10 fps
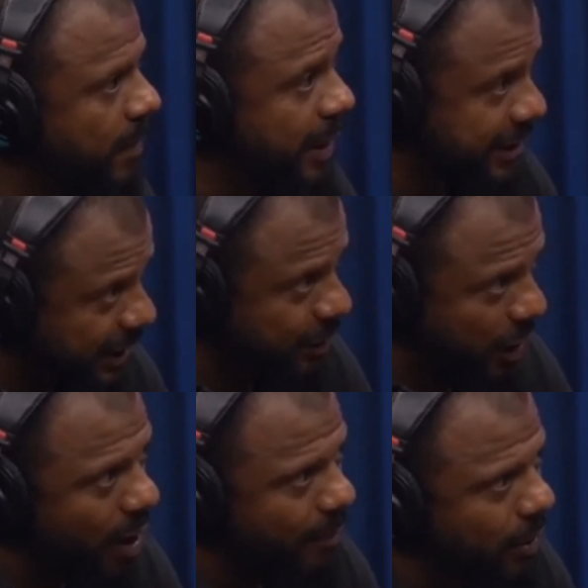E se
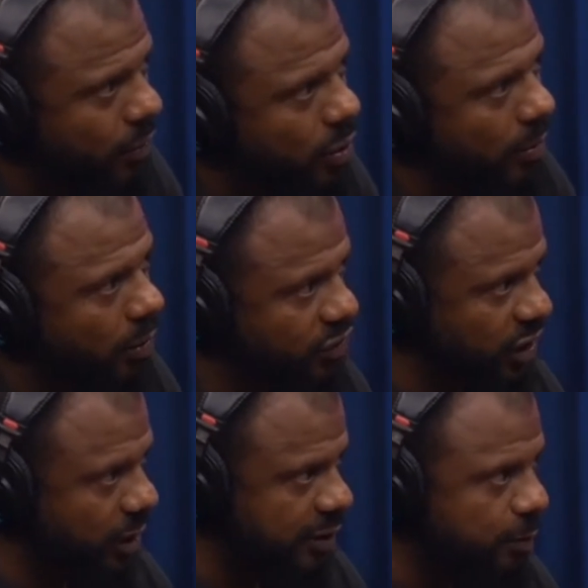teu amigo tomou um
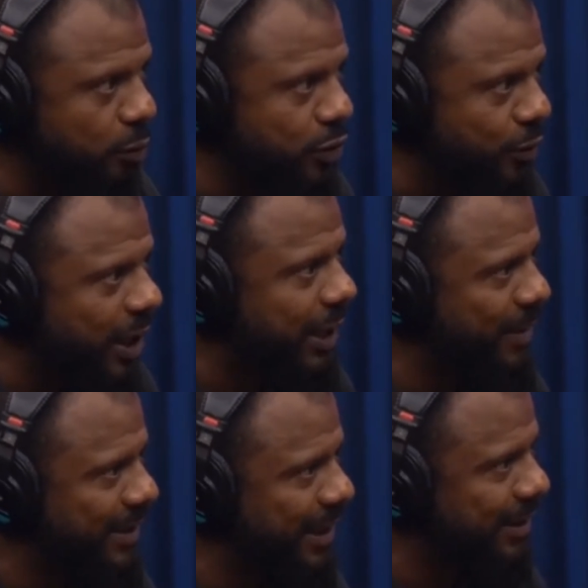tiro, explodiu a
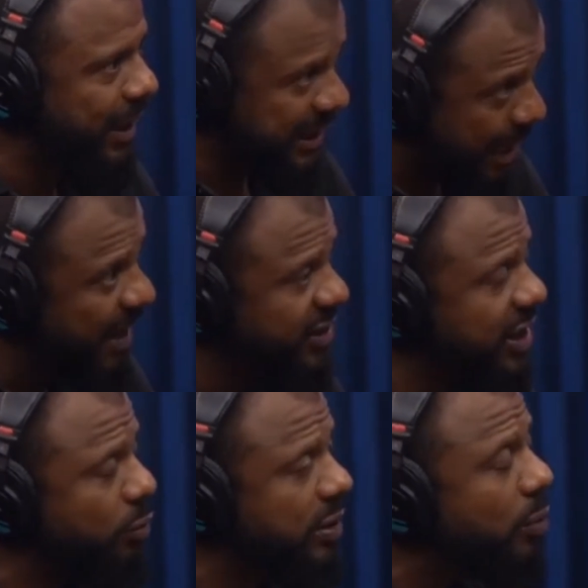cabeça dele, você imagina
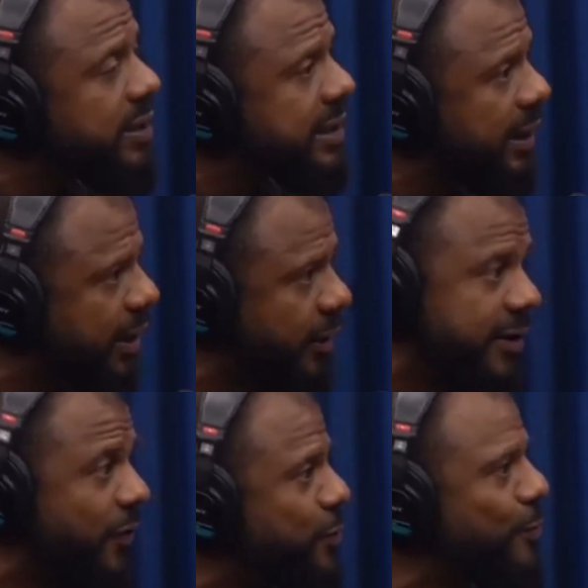o teu sangue. Você
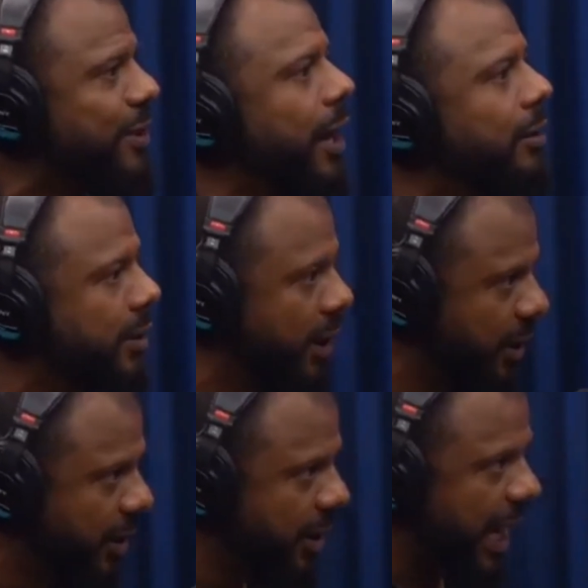foi soldado, cara.
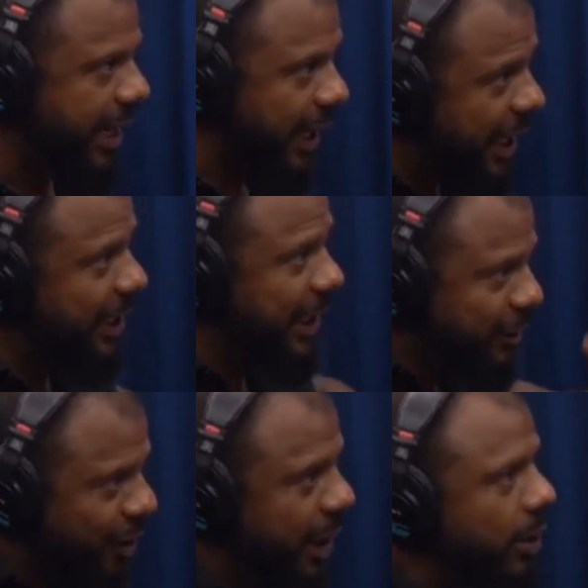Aquele cara que tá do
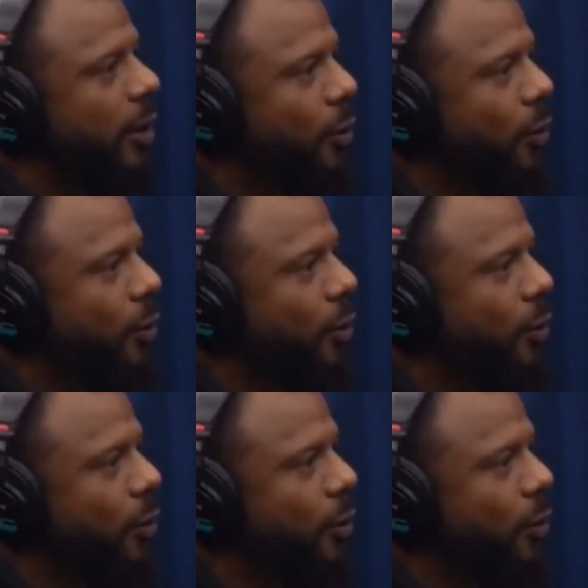teu lado.